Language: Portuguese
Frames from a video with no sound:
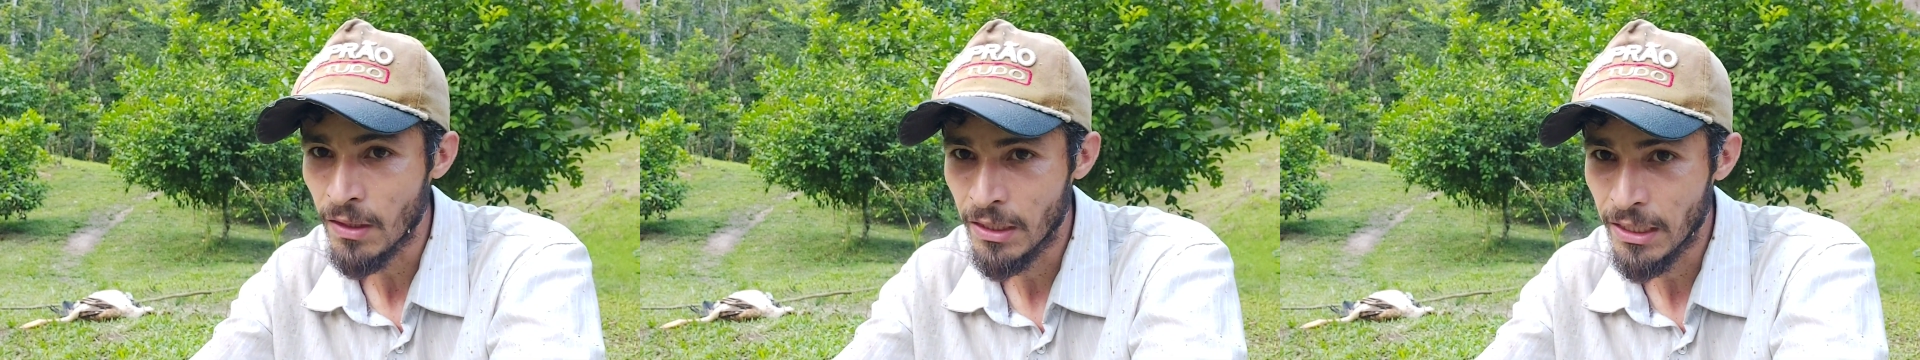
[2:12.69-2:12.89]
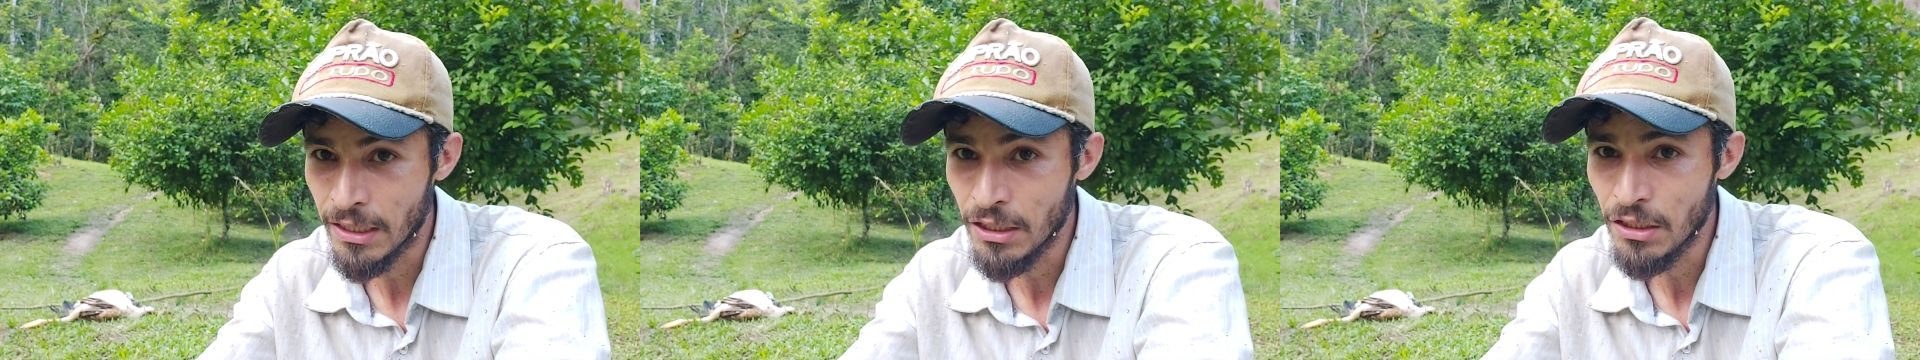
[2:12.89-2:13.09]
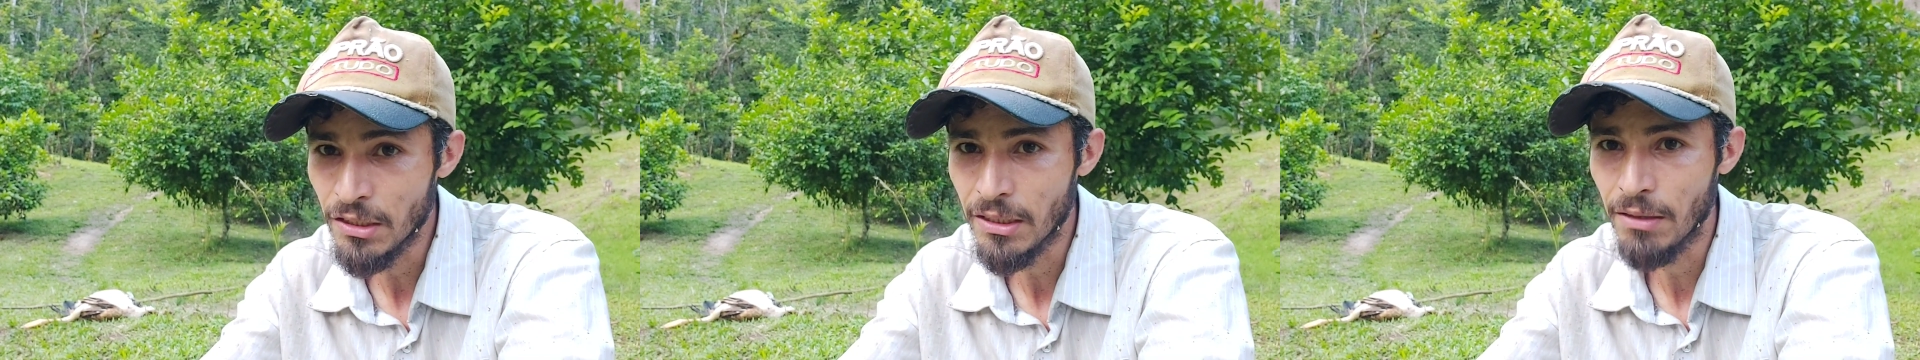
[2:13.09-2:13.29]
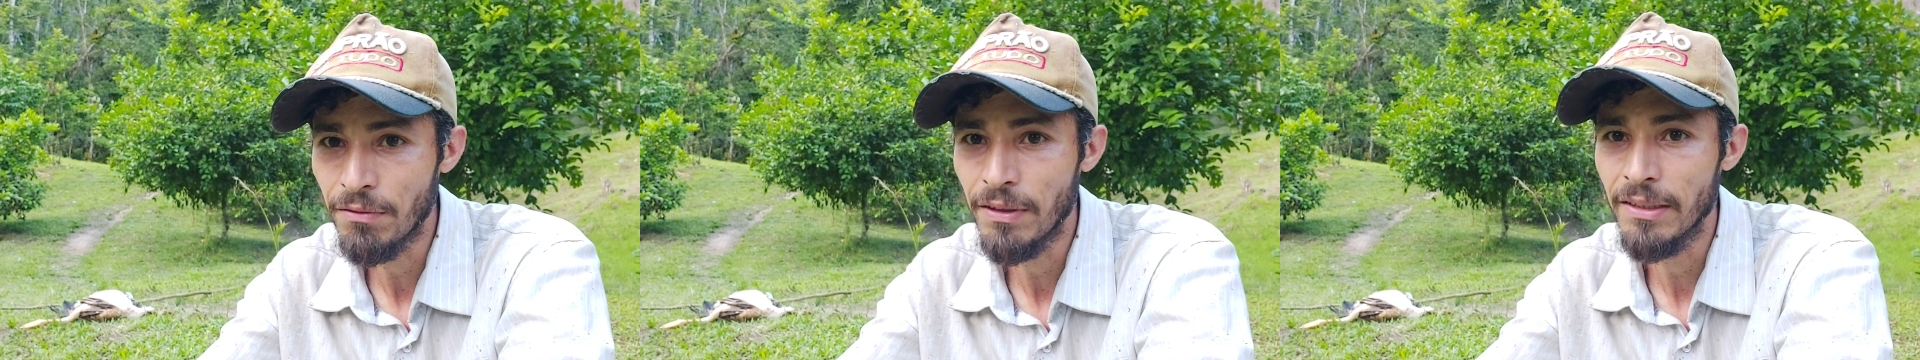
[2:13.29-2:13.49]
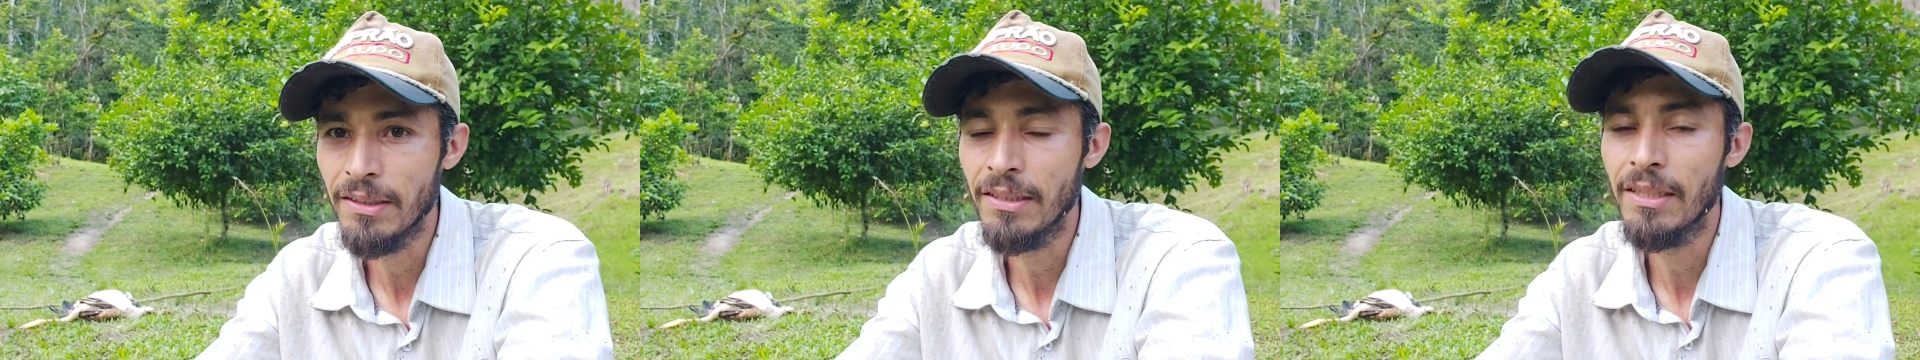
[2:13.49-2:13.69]
E a gente está
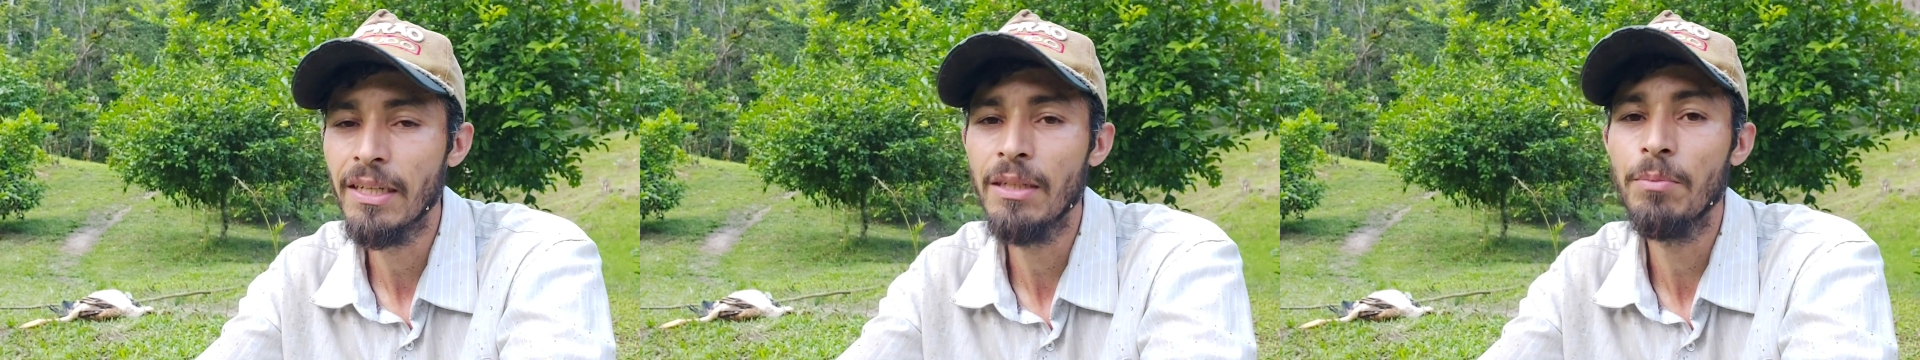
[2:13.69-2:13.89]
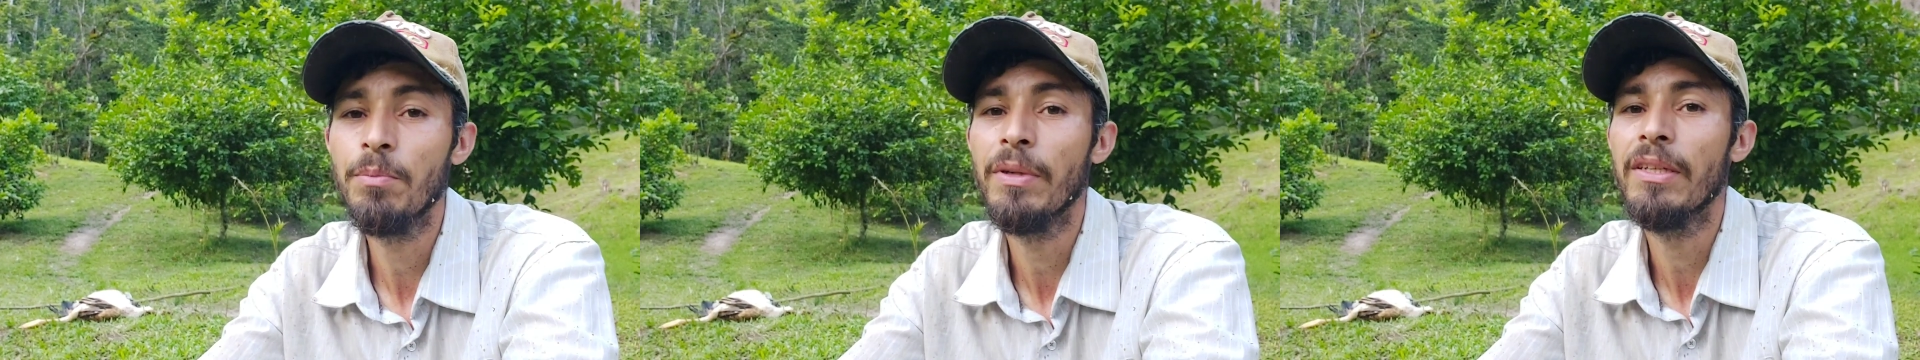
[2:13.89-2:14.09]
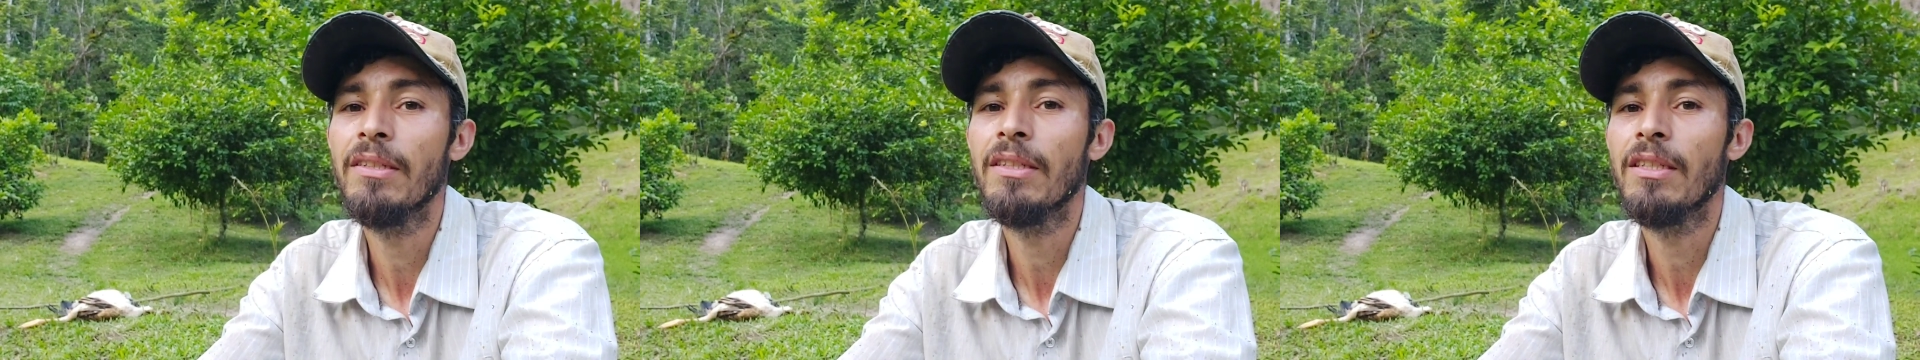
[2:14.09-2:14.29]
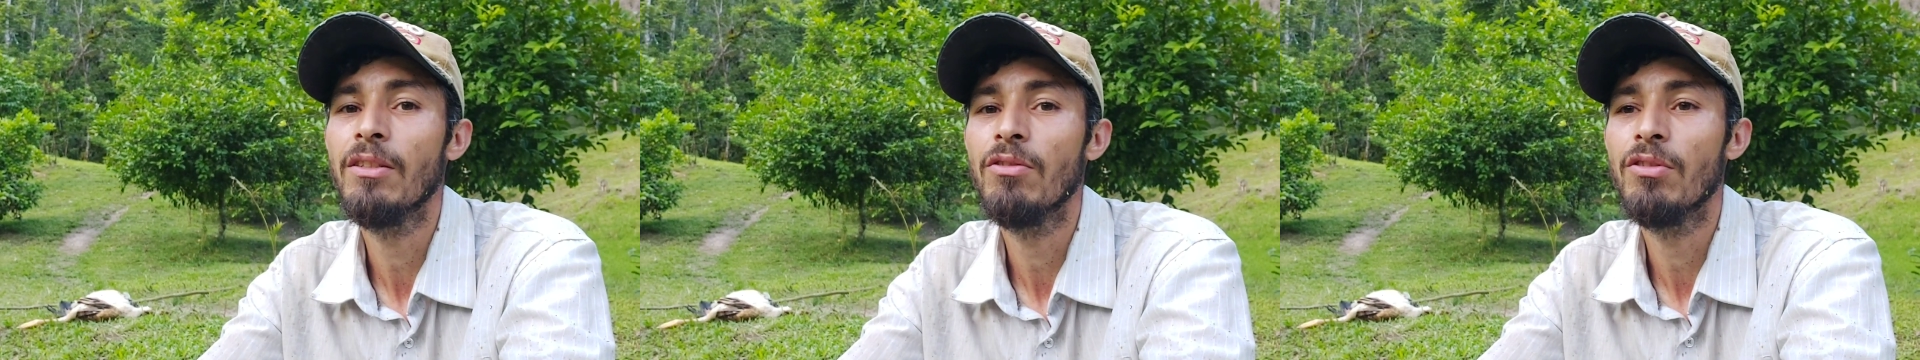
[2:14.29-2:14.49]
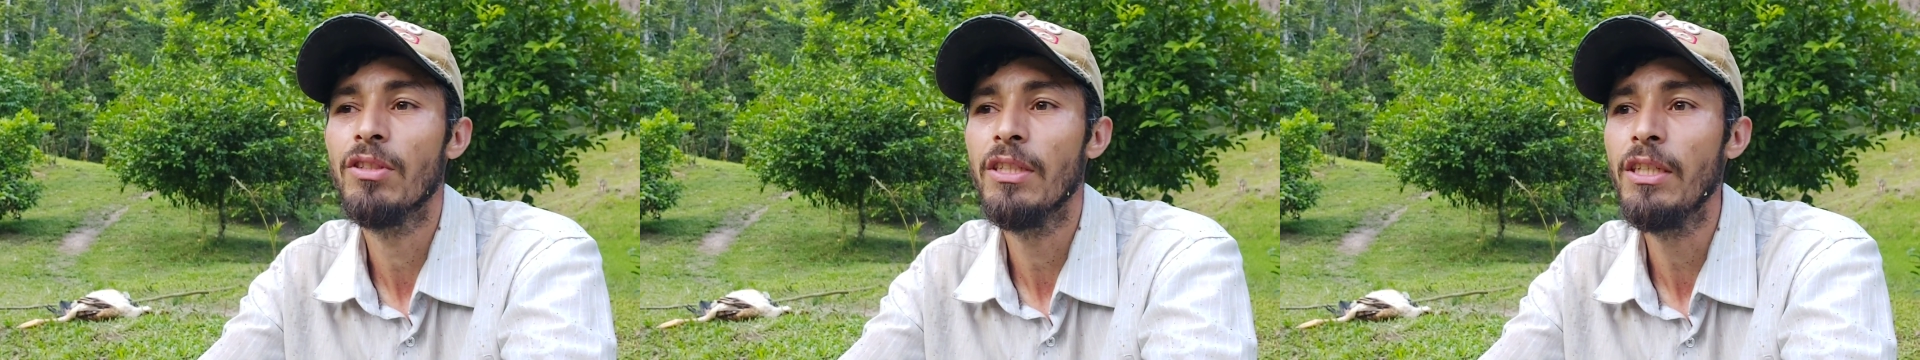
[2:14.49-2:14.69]
fazendo a limpeza aqui
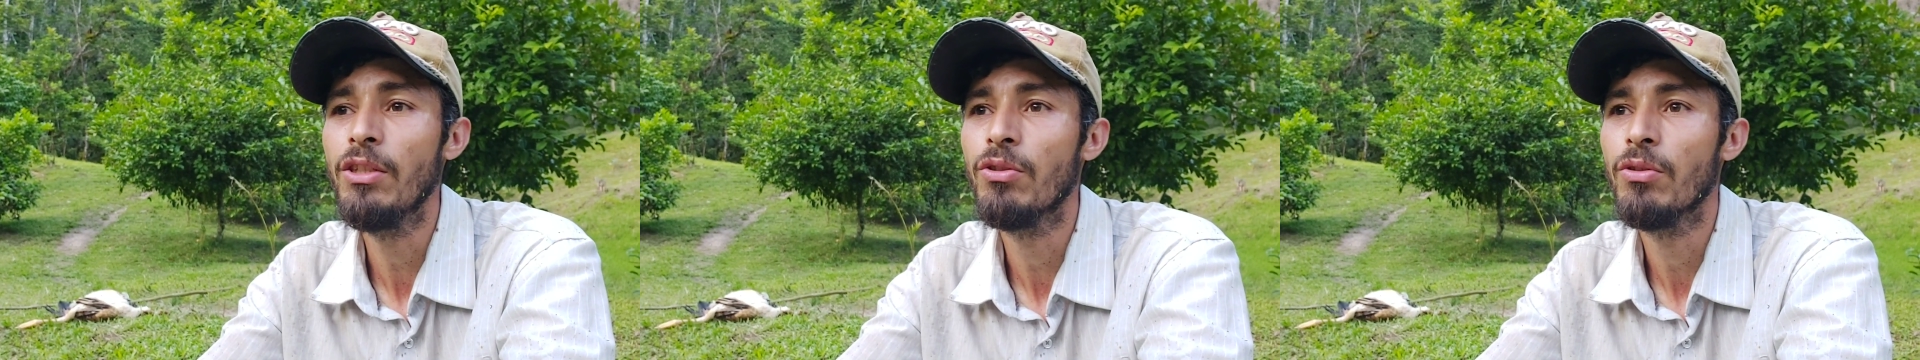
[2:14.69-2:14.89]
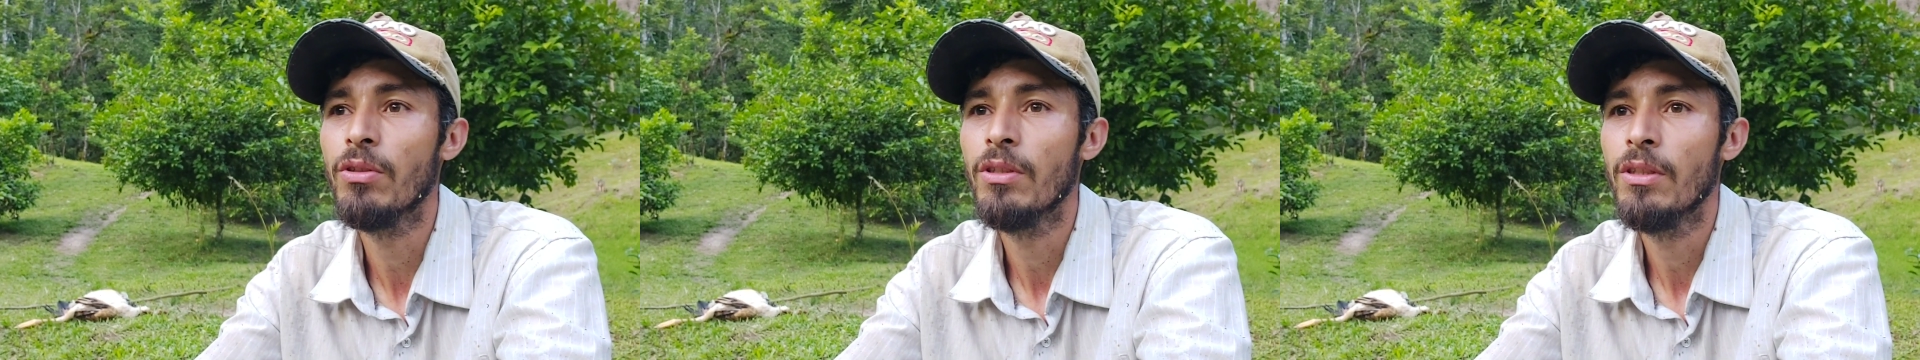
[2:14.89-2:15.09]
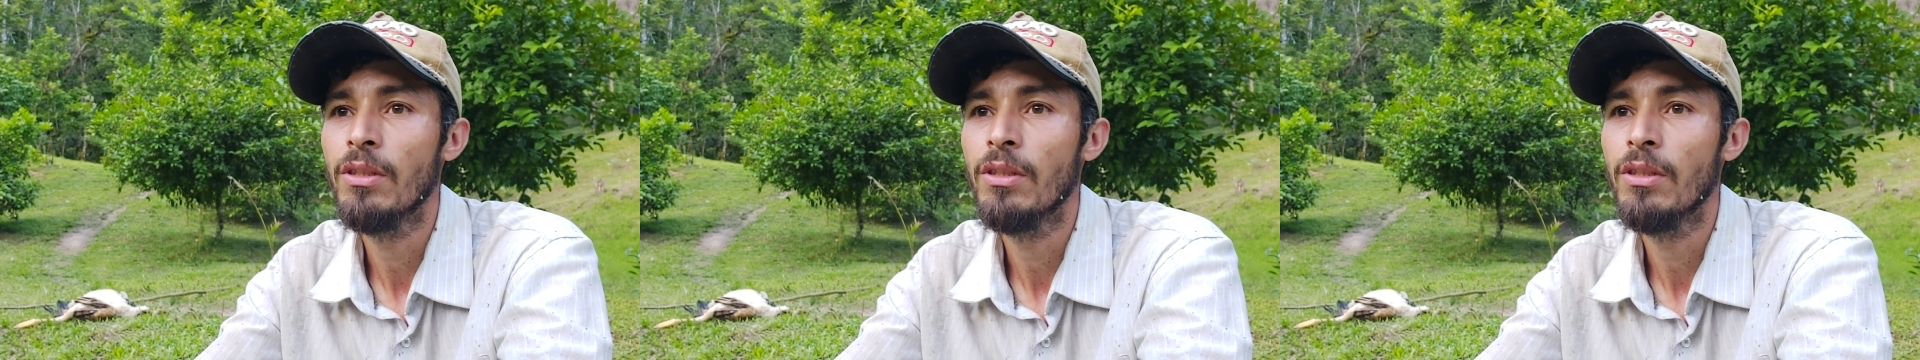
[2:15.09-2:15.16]
do sítio,